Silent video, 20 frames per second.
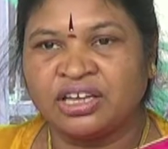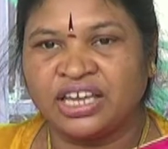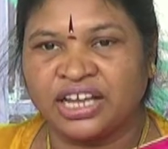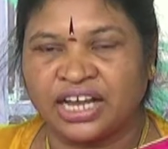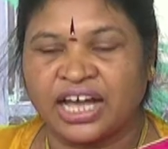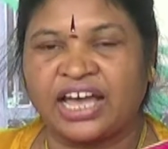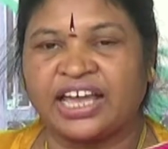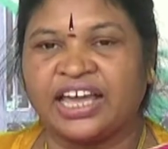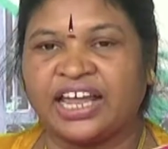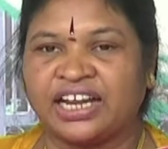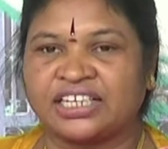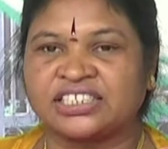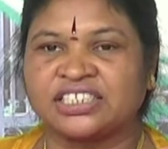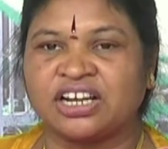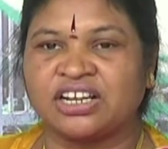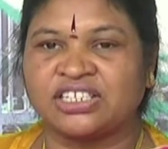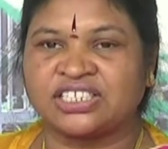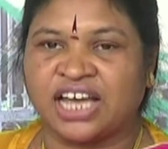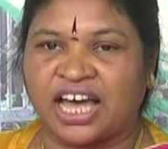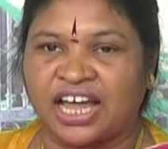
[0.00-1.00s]
ఇంకా
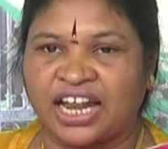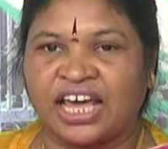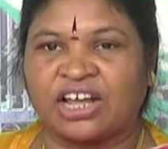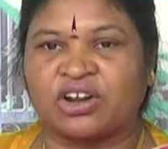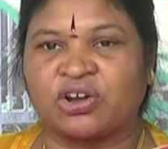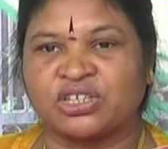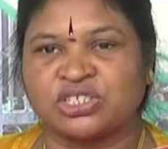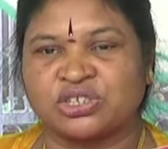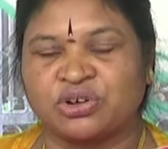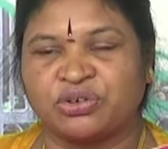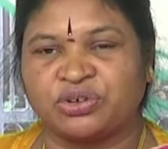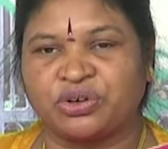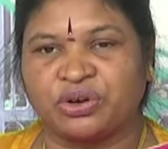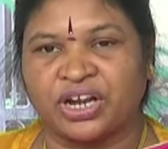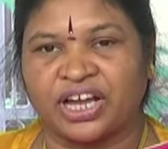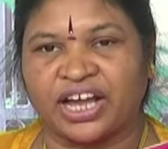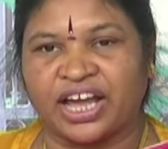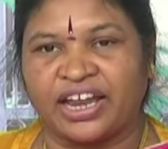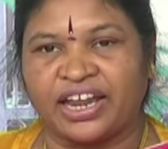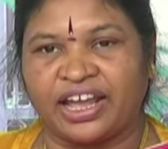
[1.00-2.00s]
ఎలక్షన్లు చాలా రోజులు
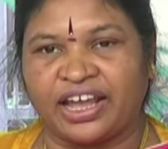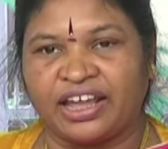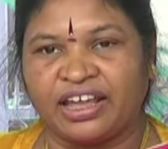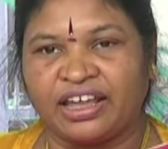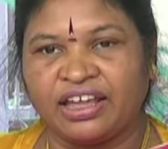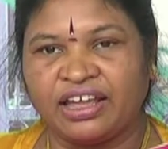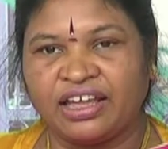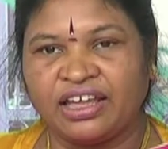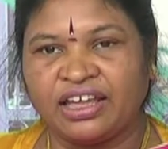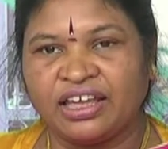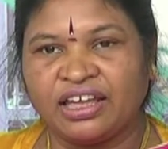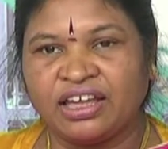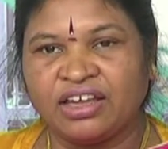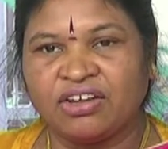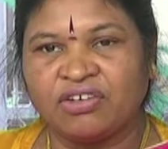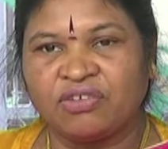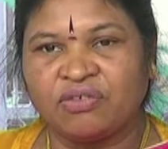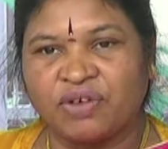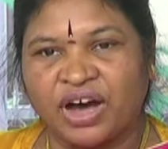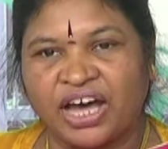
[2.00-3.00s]
ఉంటుండగానే
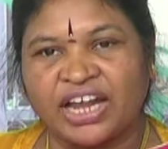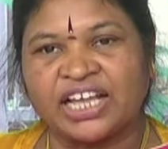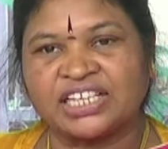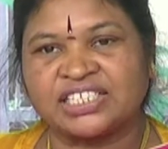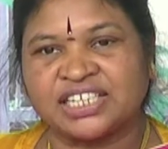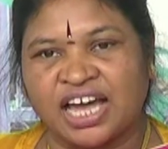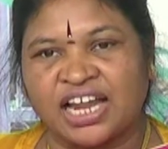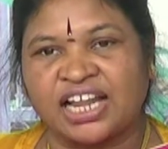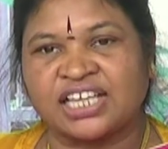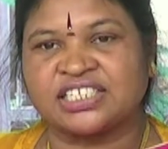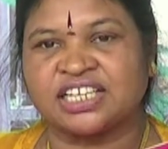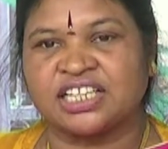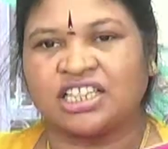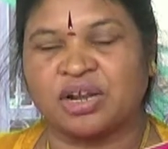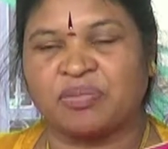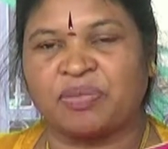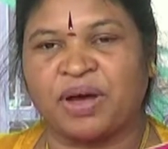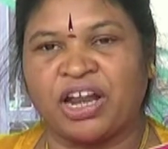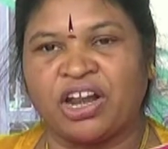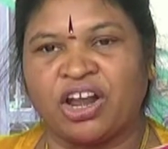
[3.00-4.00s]
వారే చాలా
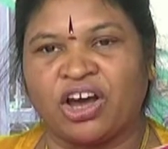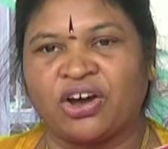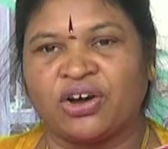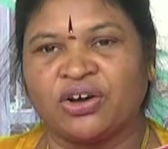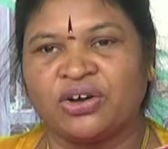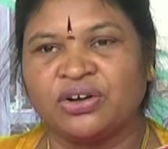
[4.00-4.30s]
సందర్భాల్లో